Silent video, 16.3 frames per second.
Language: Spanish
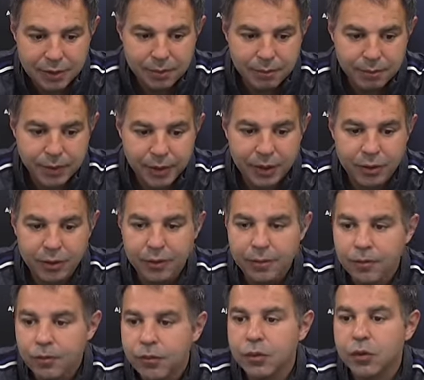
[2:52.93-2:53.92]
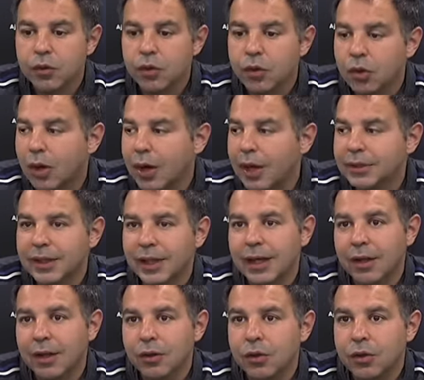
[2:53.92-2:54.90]
pero no ha
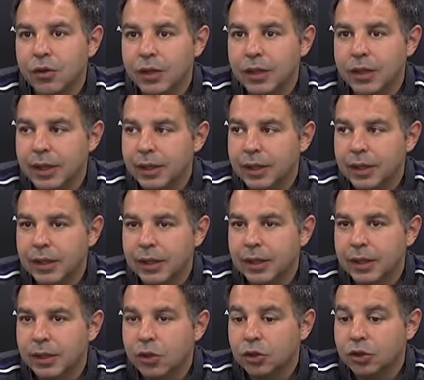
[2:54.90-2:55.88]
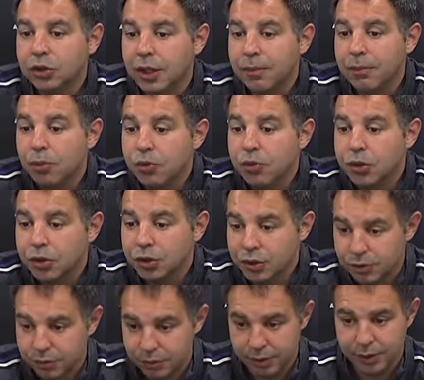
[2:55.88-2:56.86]
sacado eh, los tres
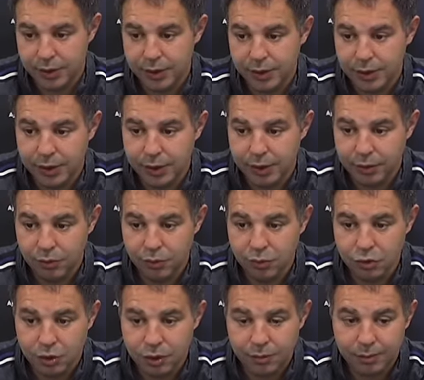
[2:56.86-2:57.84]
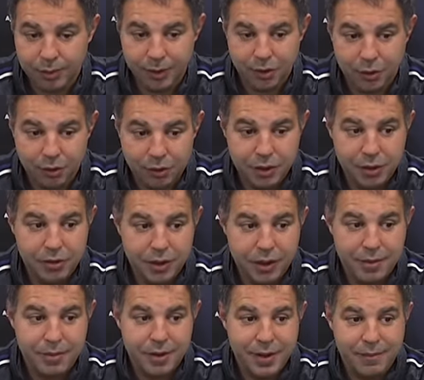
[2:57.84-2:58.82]
puntos. Eh, incluso ha perdido cinco y
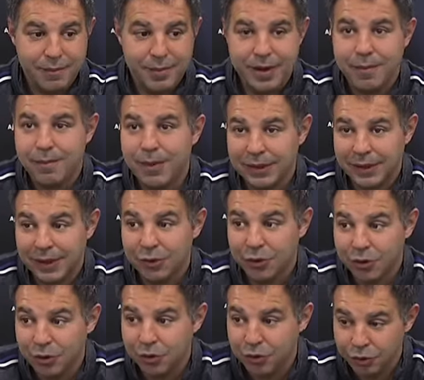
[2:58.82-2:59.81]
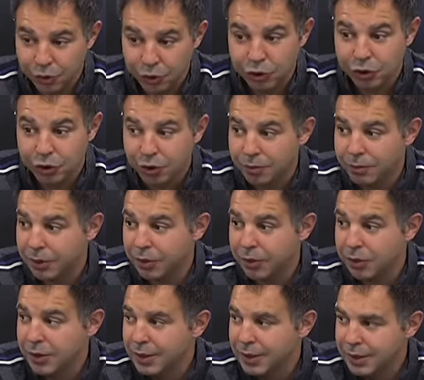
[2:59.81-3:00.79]
ha, empatado dos, ¿no? Pero
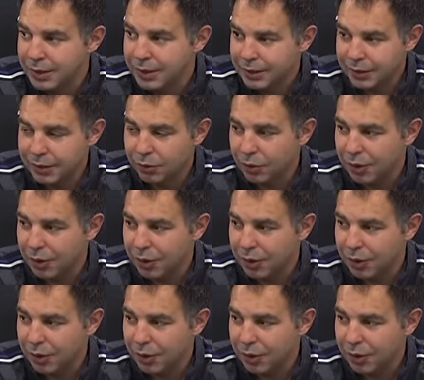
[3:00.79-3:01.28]
si tú